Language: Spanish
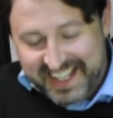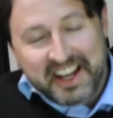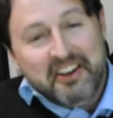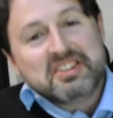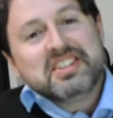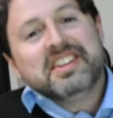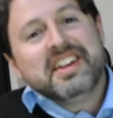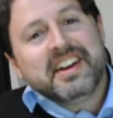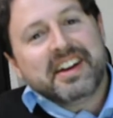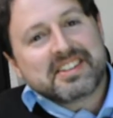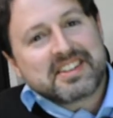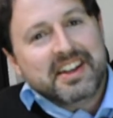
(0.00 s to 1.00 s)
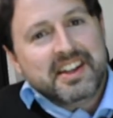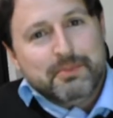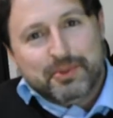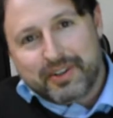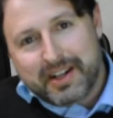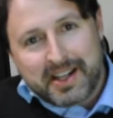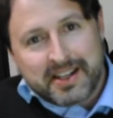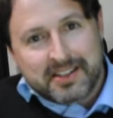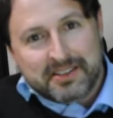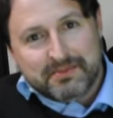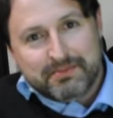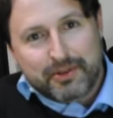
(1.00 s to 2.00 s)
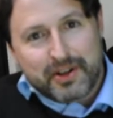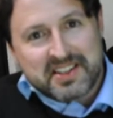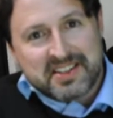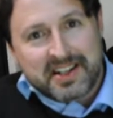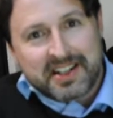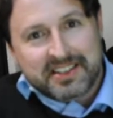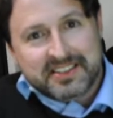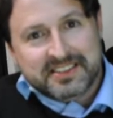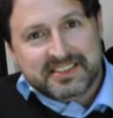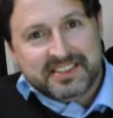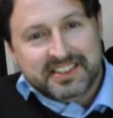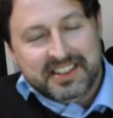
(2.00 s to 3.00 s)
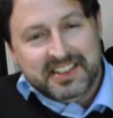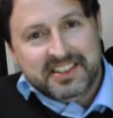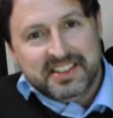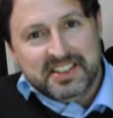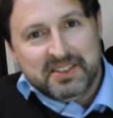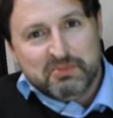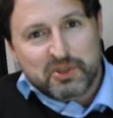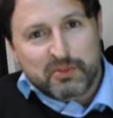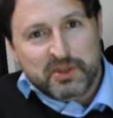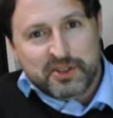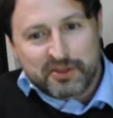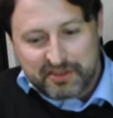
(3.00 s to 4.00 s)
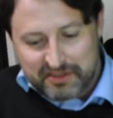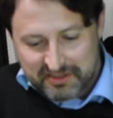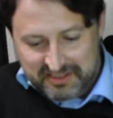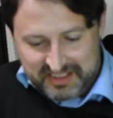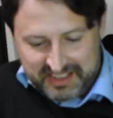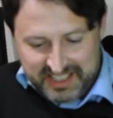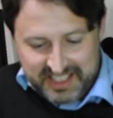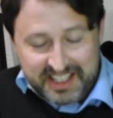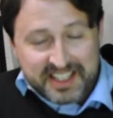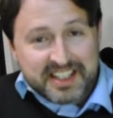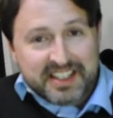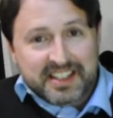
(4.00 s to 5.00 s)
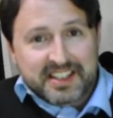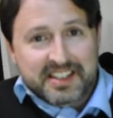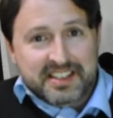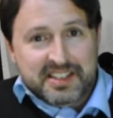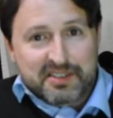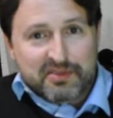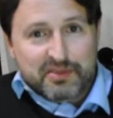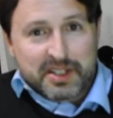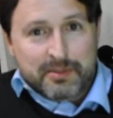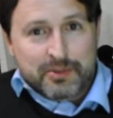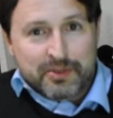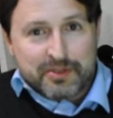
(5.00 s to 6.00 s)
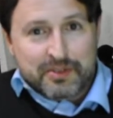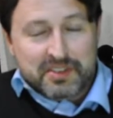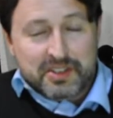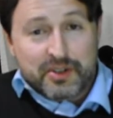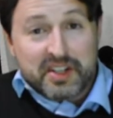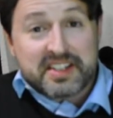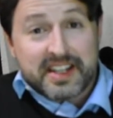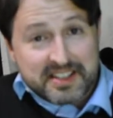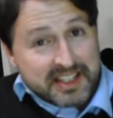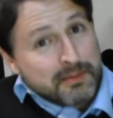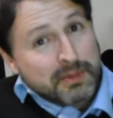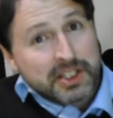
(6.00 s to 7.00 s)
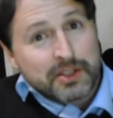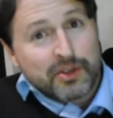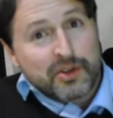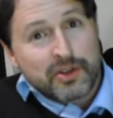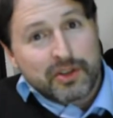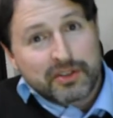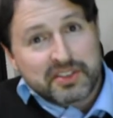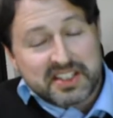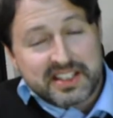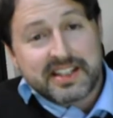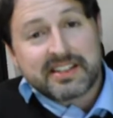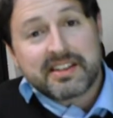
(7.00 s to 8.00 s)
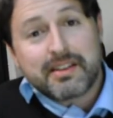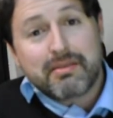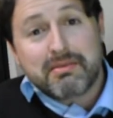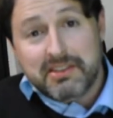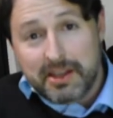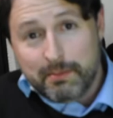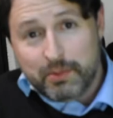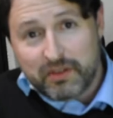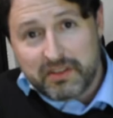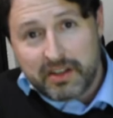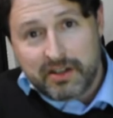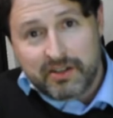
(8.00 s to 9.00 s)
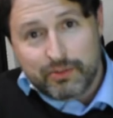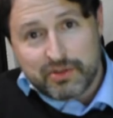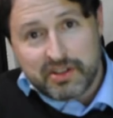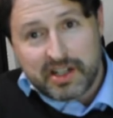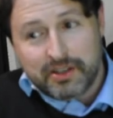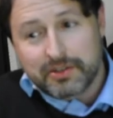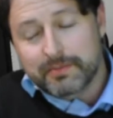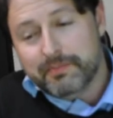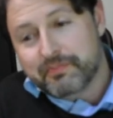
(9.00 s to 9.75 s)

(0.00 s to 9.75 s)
A ver si te dejas caer por la, por la sala. Y por lo menos eh, disfrutamos contigo. Que sé que estás metido en Godot, estás 100% ilusionado.